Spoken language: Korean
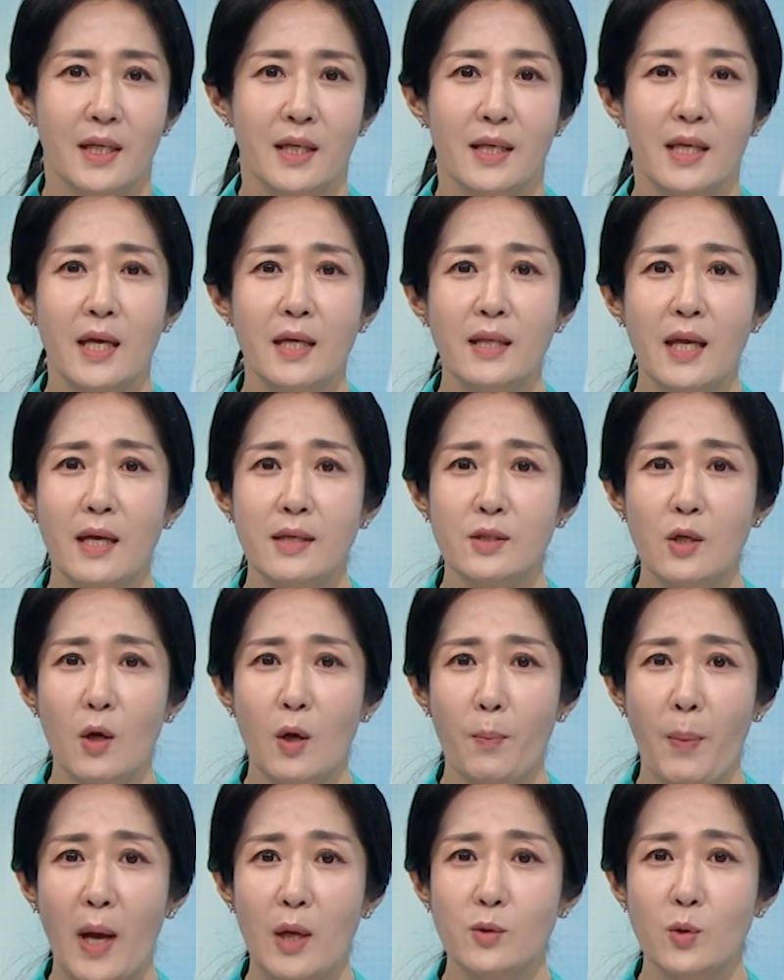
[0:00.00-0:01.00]
이에
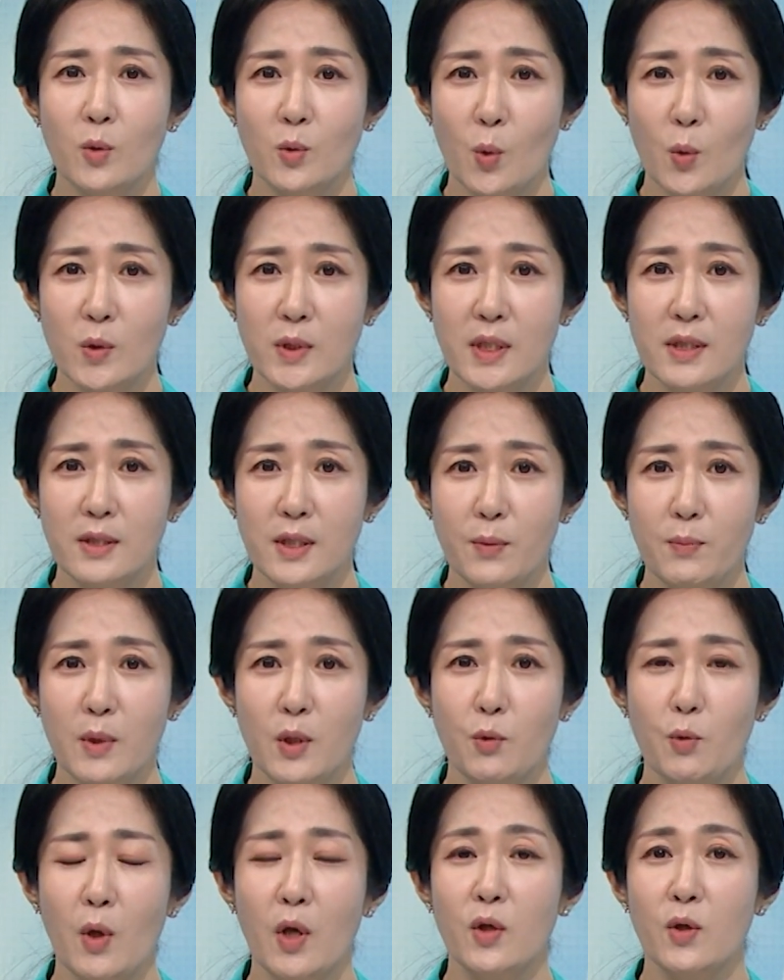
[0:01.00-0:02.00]
대해서
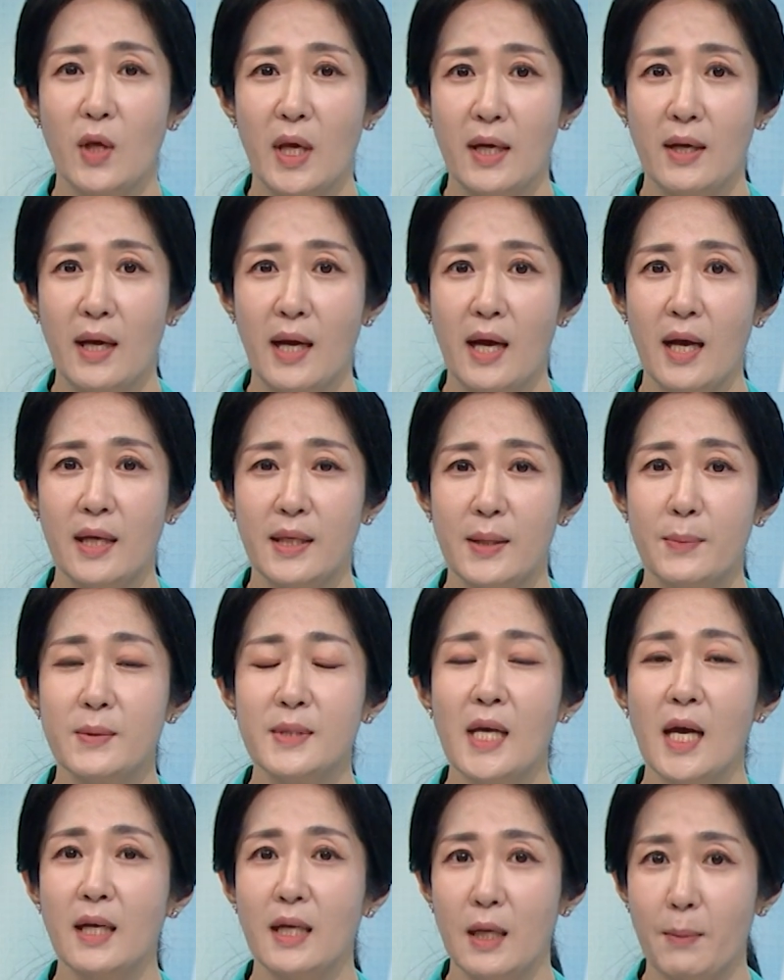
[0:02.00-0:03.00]
방송통신심의위원회가
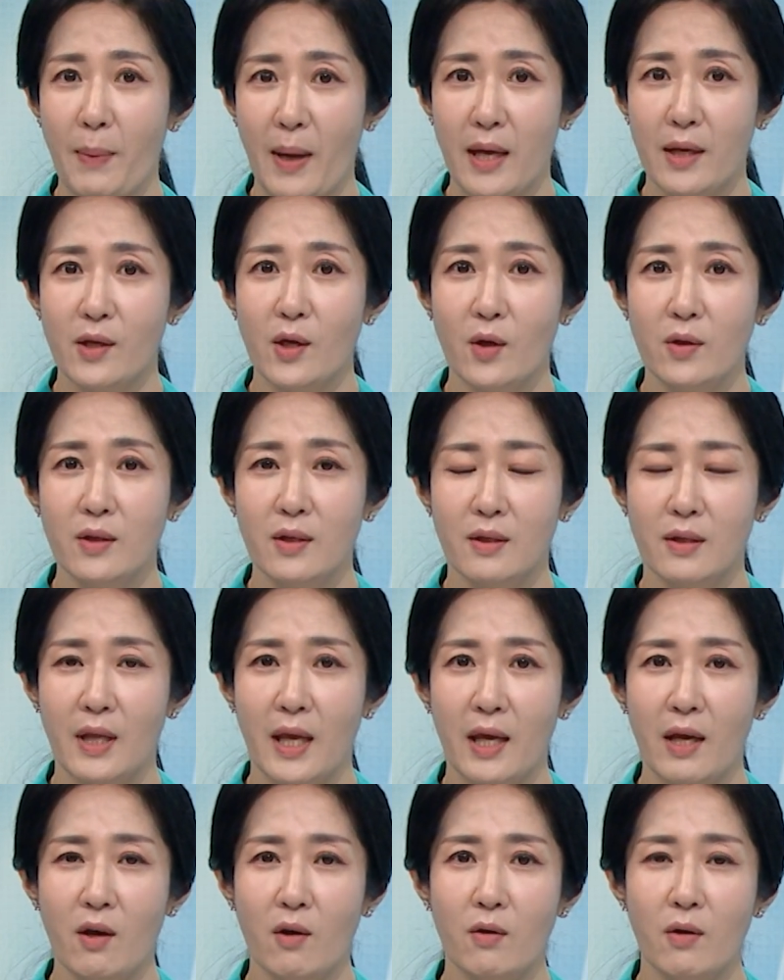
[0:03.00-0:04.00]
입장을
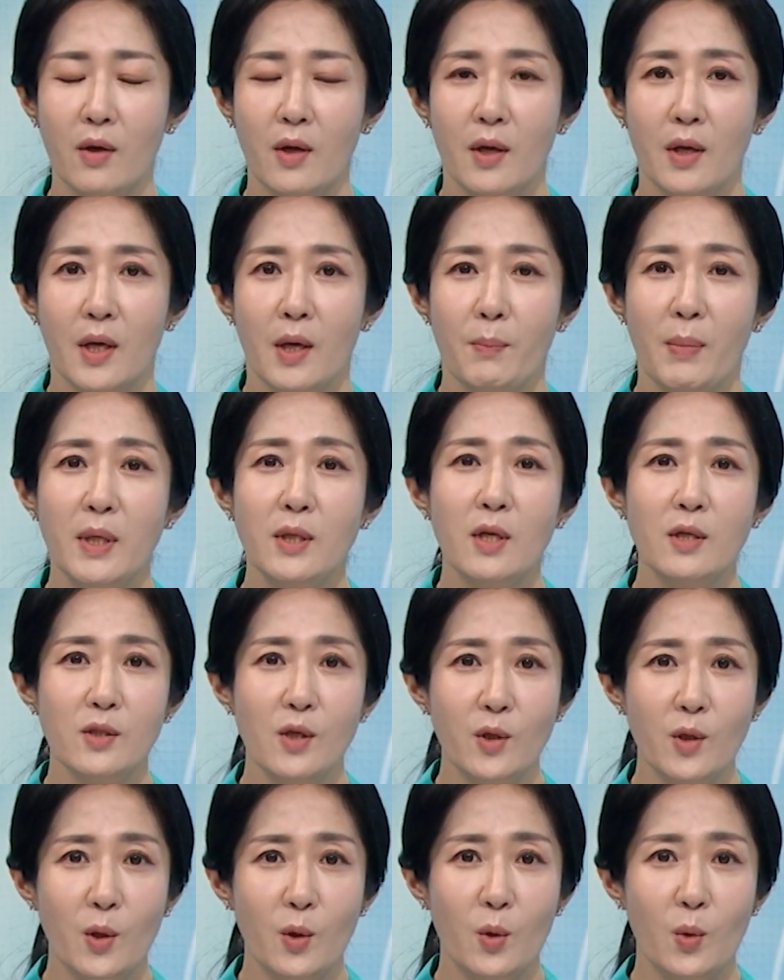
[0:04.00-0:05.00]
밝혔는데요.
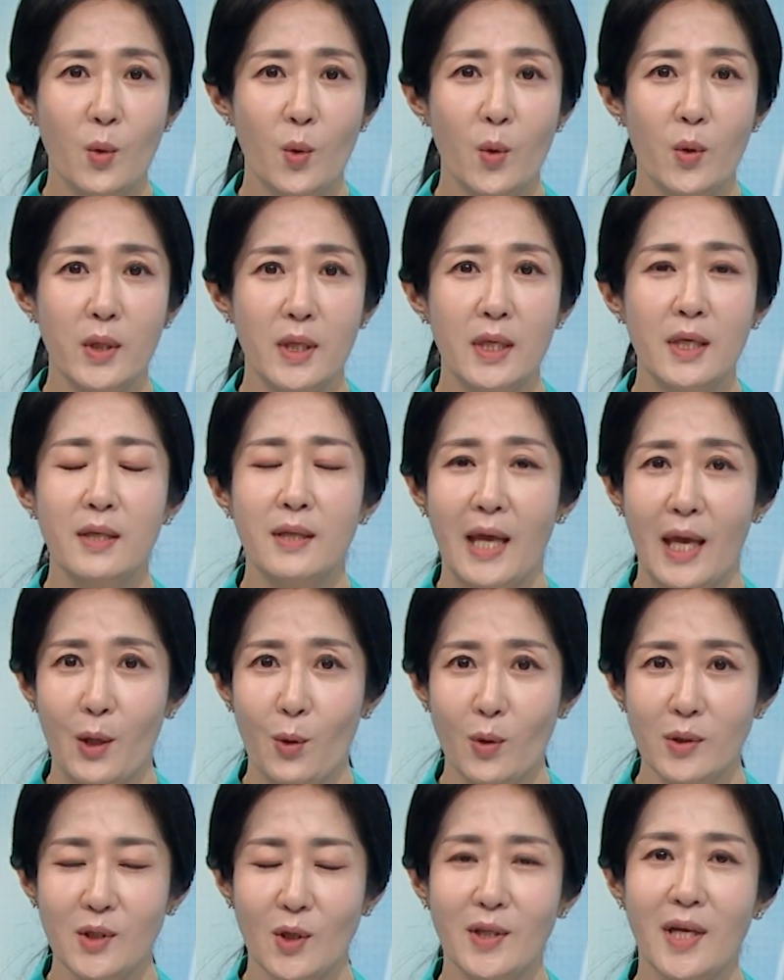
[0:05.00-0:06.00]
PD저널로 이
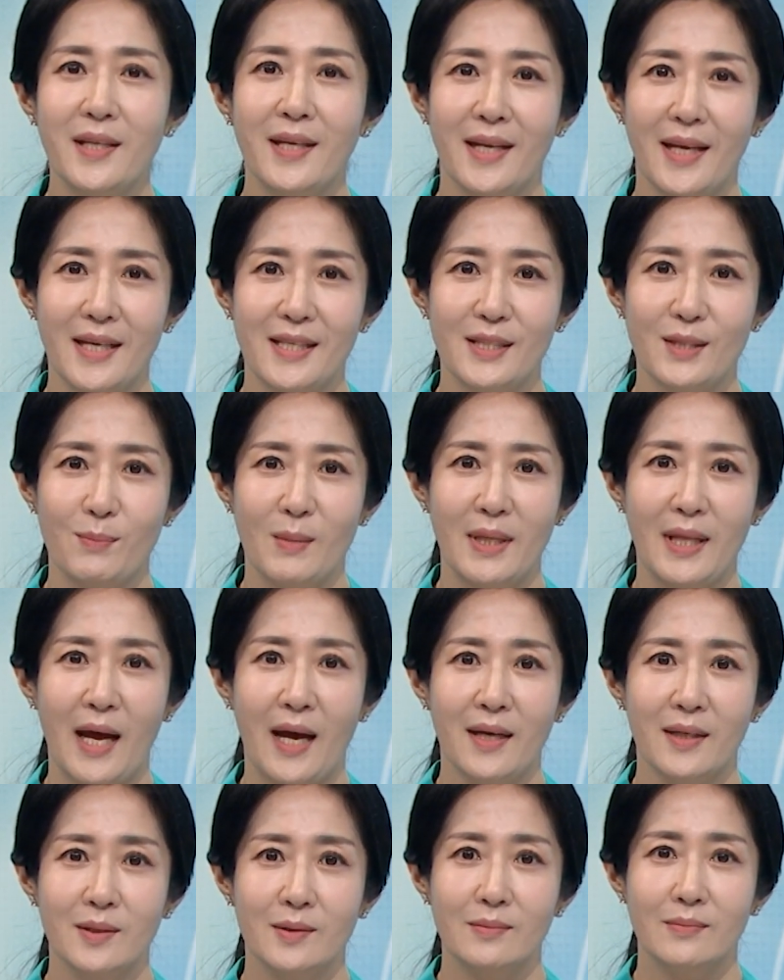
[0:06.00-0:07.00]
내용 전해드리겠습니다.